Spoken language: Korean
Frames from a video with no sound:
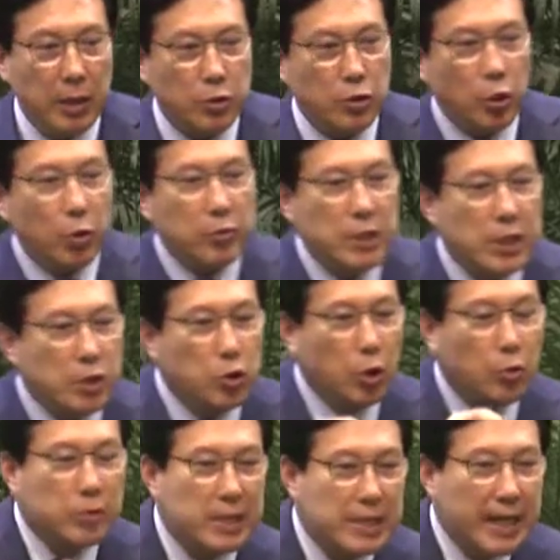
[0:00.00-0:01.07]
조금씩
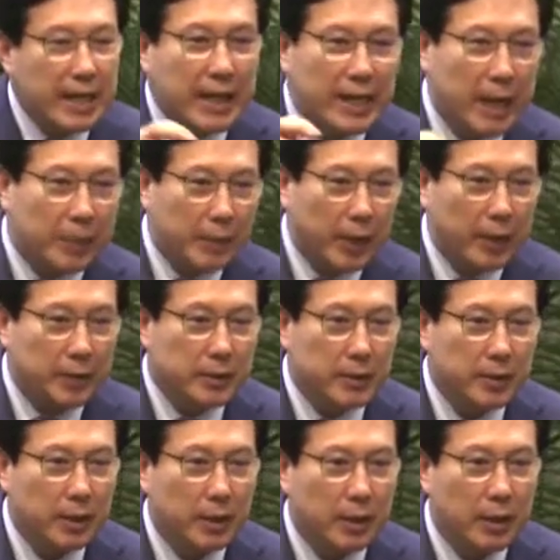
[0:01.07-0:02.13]
조금씩 자라나면,
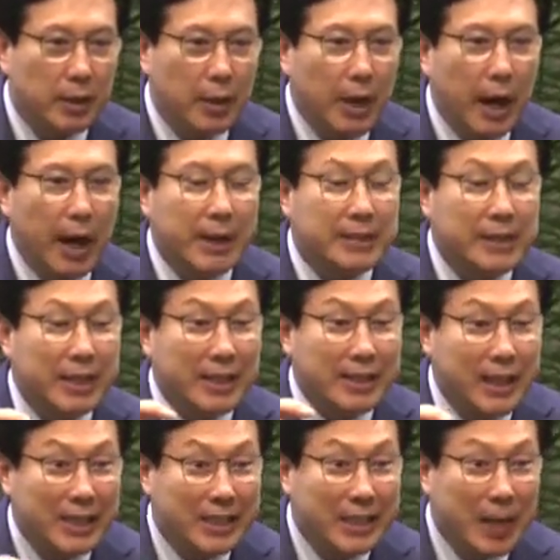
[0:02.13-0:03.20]
아,
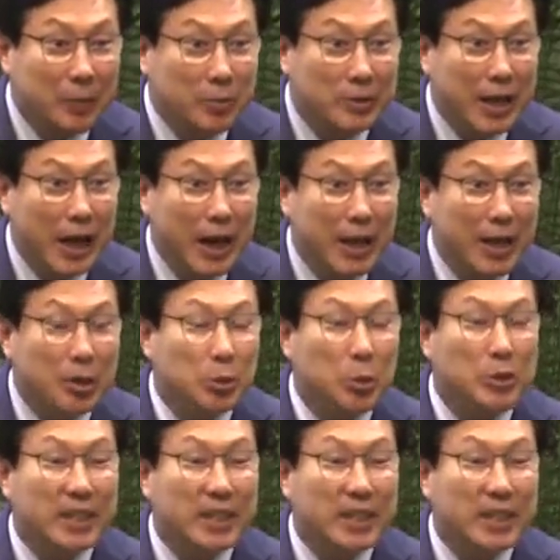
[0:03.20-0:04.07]
자라나는가 보다 또